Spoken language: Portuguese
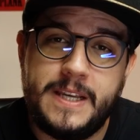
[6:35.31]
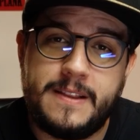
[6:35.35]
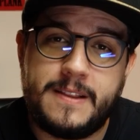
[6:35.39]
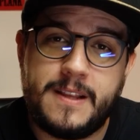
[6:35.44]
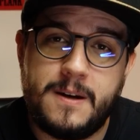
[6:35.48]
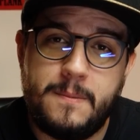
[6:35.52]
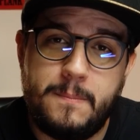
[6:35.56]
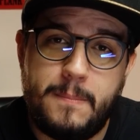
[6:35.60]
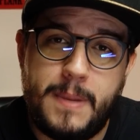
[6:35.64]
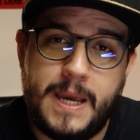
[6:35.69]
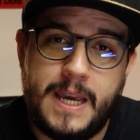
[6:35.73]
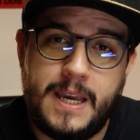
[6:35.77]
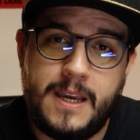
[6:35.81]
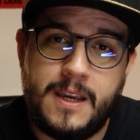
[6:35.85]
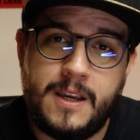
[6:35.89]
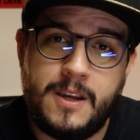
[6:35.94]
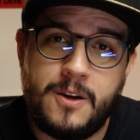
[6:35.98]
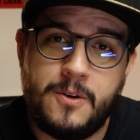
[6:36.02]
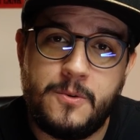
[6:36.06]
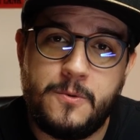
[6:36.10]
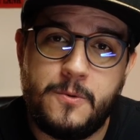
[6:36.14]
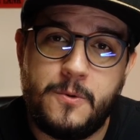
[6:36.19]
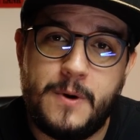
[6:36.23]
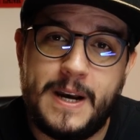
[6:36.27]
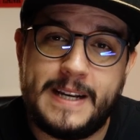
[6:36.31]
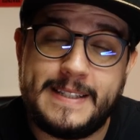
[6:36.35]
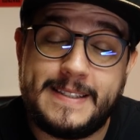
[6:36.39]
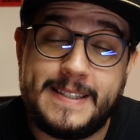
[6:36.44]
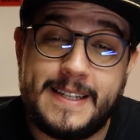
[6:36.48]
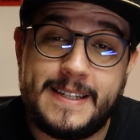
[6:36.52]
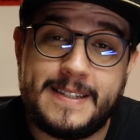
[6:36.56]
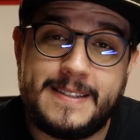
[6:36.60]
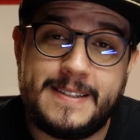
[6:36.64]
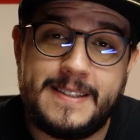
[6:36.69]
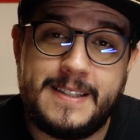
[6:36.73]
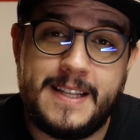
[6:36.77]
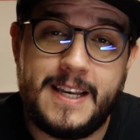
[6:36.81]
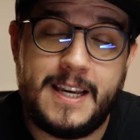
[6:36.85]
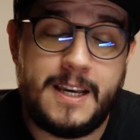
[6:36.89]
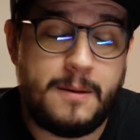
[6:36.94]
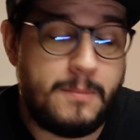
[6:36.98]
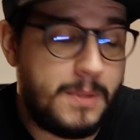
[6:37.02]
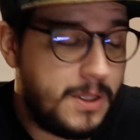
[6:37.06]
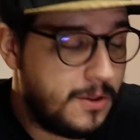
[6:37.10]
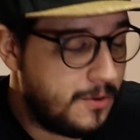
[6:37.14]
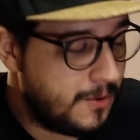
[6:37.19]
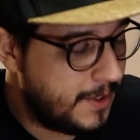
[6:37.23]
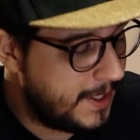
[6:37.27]
e também o SSD
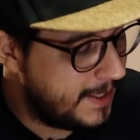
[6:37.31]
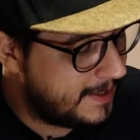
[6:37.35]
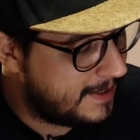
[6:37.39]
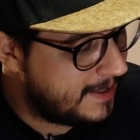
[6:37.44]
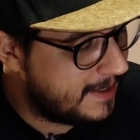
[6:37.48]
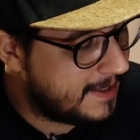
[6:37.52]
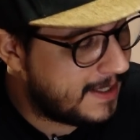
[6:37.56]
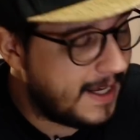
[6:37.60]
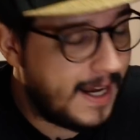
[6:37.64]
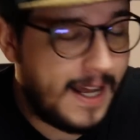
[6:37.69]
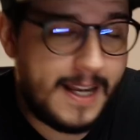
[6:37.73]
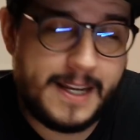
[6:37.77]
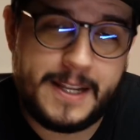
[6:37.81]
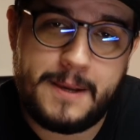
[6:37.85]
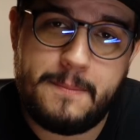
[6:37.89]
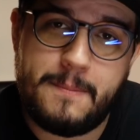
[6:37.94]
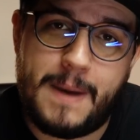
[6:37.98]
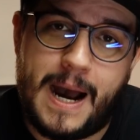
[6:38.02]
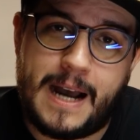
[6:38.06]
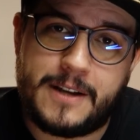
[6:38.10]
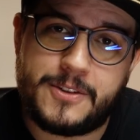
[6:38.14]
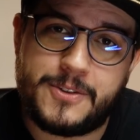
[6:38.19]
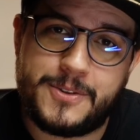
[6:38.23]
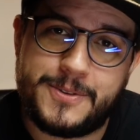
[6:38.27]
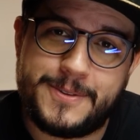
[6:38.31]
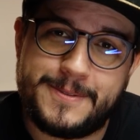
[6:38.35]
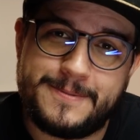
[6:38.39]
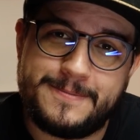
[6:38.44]
M2 que tá ali embaixo